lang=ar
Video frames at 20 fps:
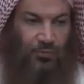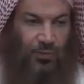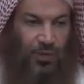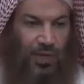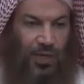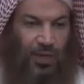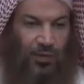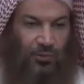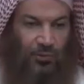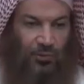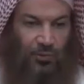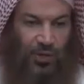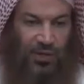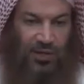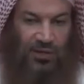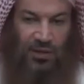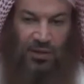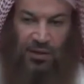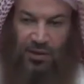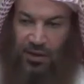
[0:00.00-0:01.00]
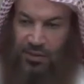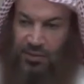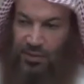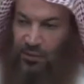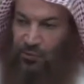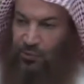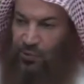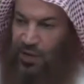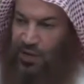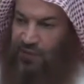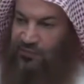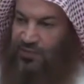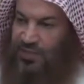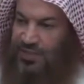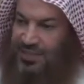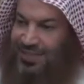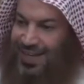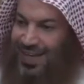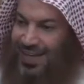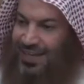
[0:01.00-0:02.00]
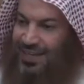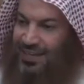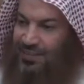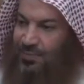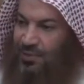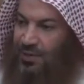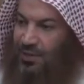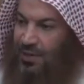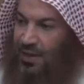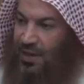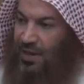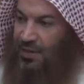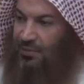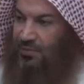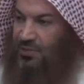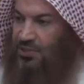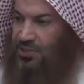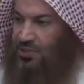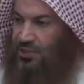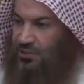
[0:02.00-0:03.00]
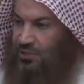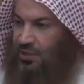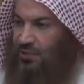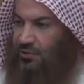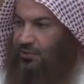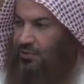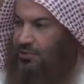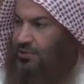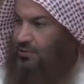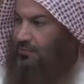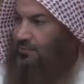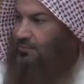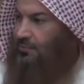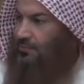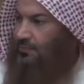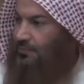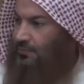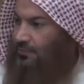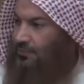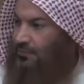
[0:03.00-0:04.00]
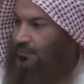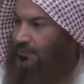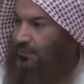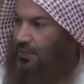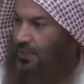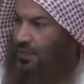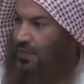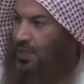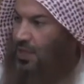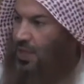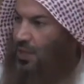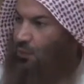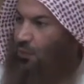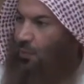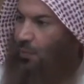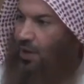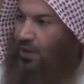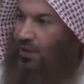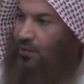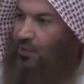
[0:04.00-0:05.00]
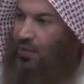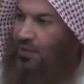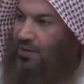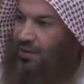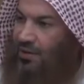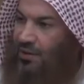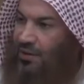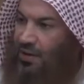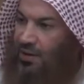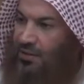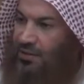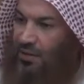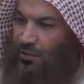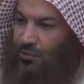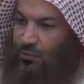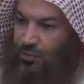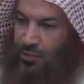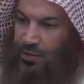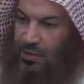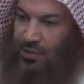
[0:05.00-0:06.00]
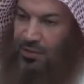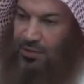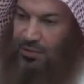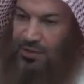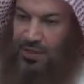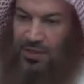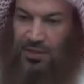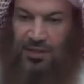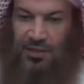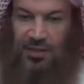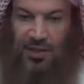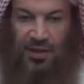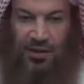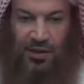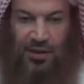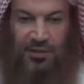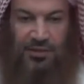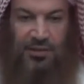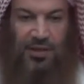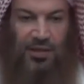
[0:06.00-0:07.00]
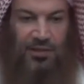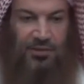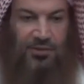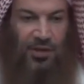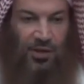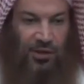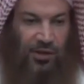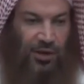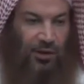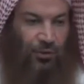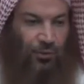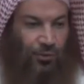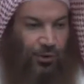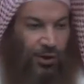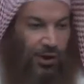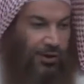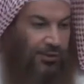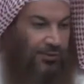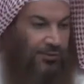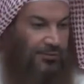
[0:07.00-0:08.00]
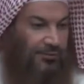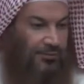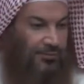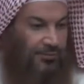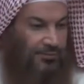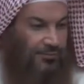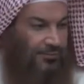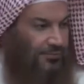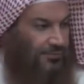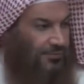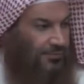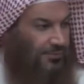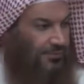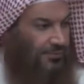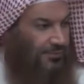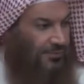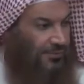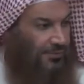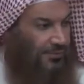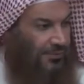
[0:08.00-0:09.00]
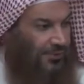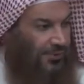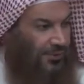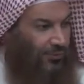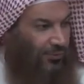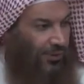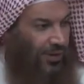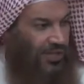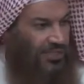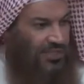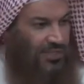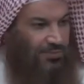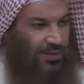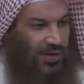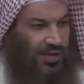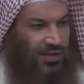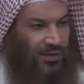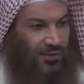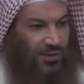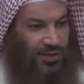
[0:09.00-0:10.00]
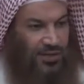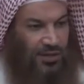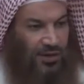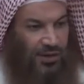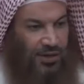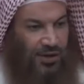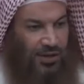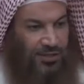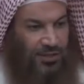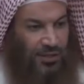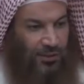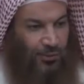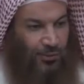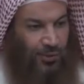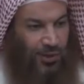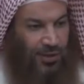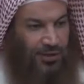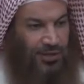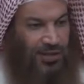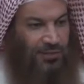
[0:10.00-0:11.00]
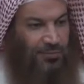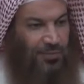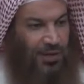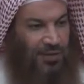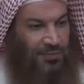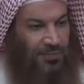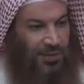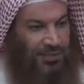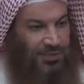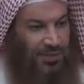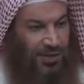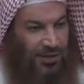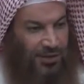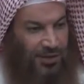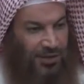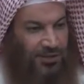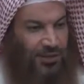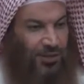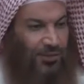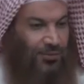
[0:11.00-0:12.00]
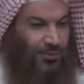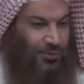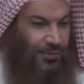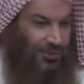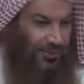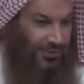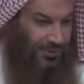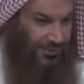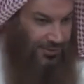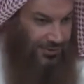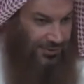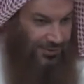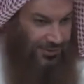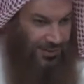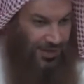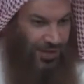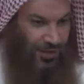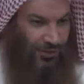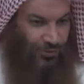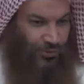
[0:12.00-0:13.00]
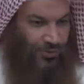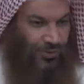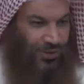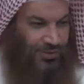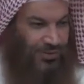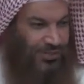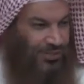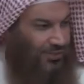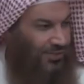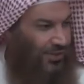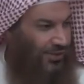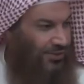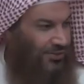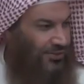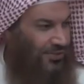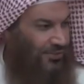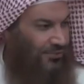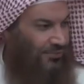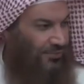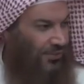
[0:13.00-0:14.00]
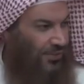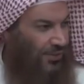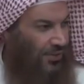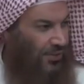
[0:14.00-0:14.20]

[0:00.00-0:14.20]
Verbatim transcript: والله يقول وإذا قرأت القرآن فاستعذ بالله من الشيطان الرجيم ومعنى وإذا قرأت القرآن يعني إذا أردت أن تقرأ القرآن وليس معنى وإذا قرأت القرآن يعني بعد ما تقرأ تقول أعوذ بالله من الشيطان الرجيم